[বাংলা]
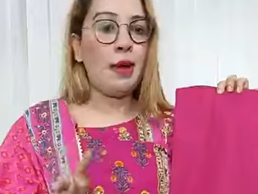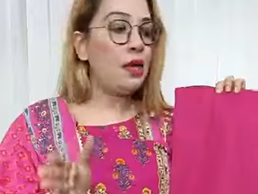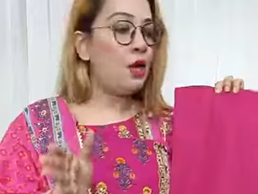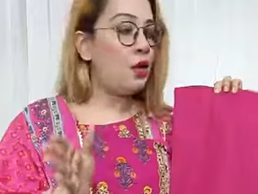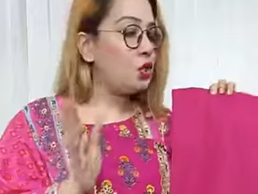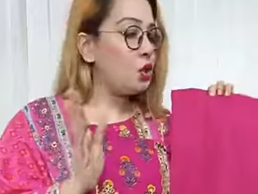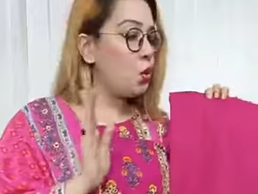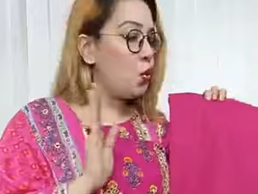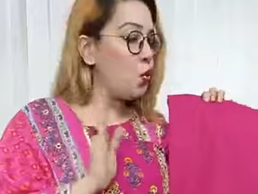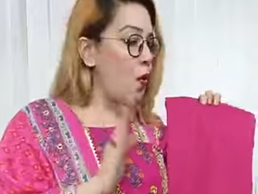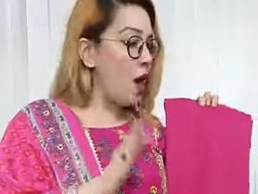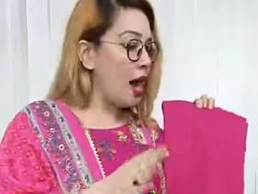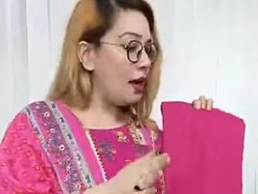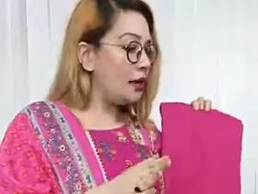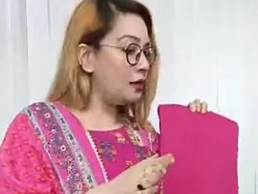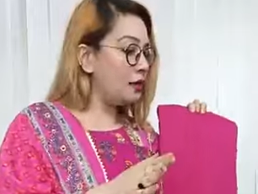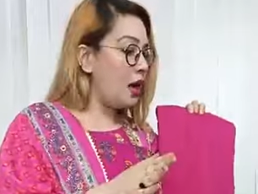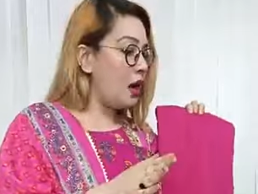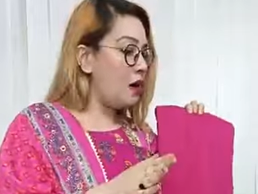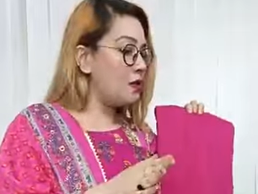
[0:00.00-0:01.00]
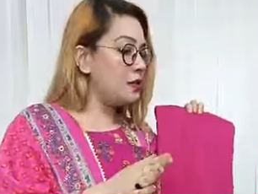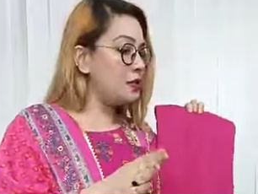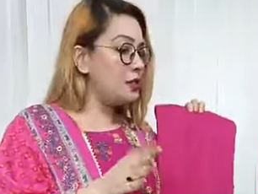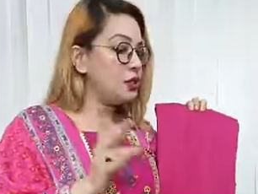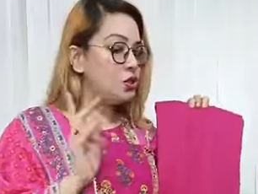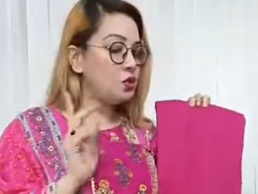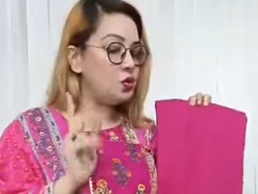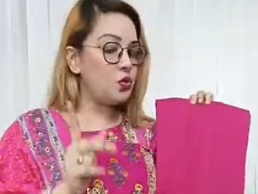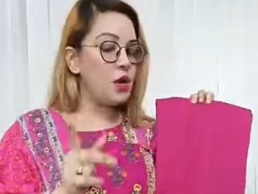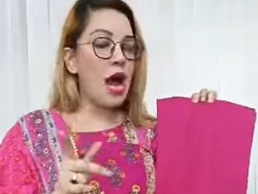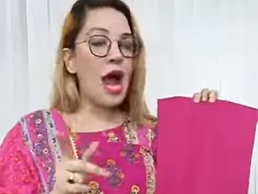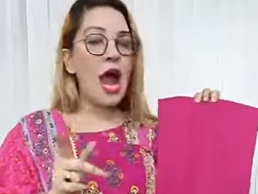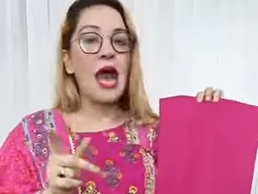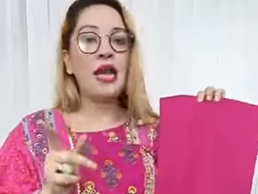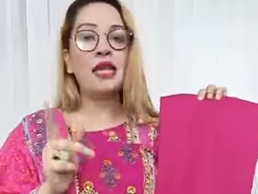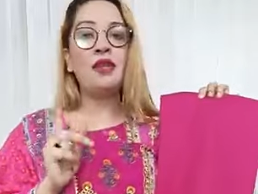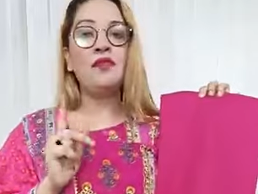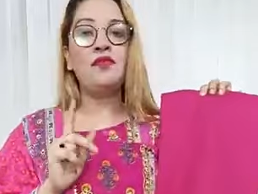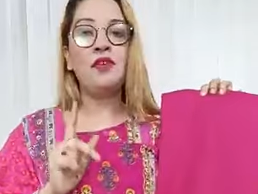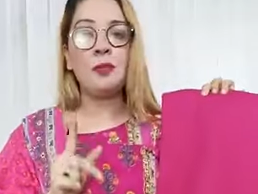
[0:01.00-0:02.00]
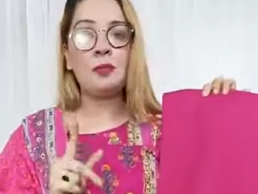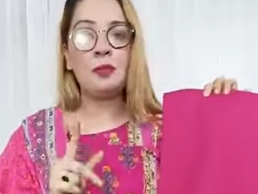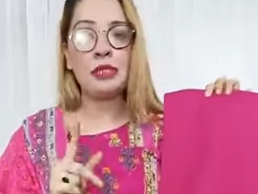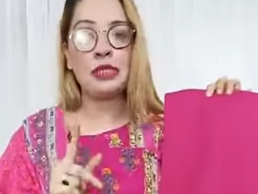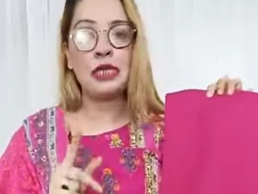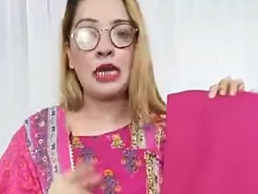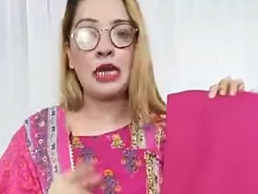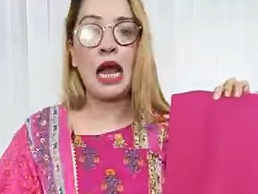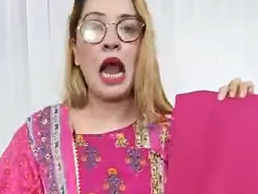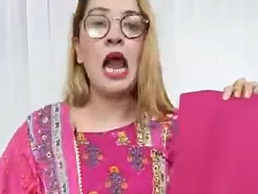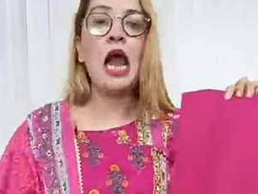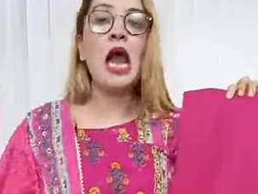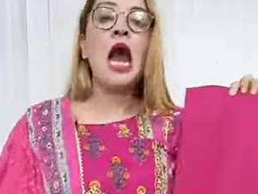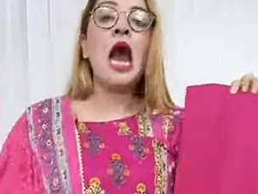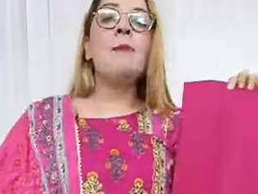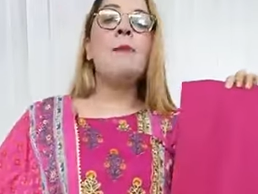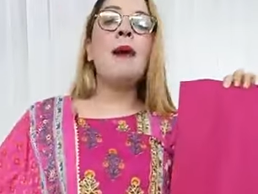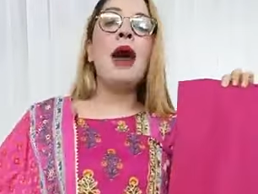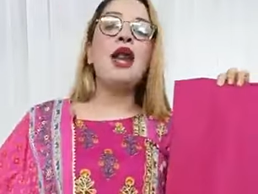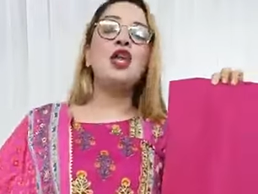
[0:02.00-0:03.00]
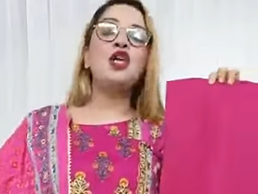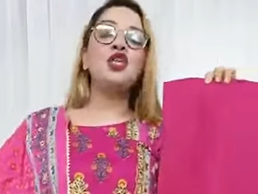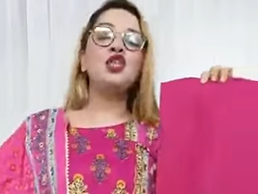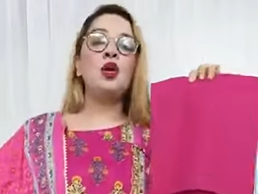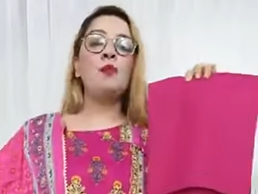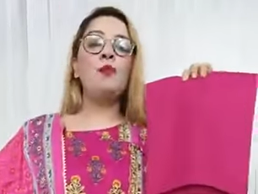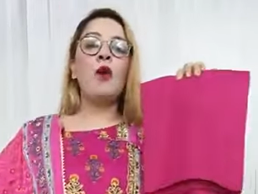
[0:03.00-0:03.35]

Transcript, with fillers: মানে হচ্ছে ওয়ান থাউজেন্ড টু হান্ড্রেড ফিফটি টাকা বারোশো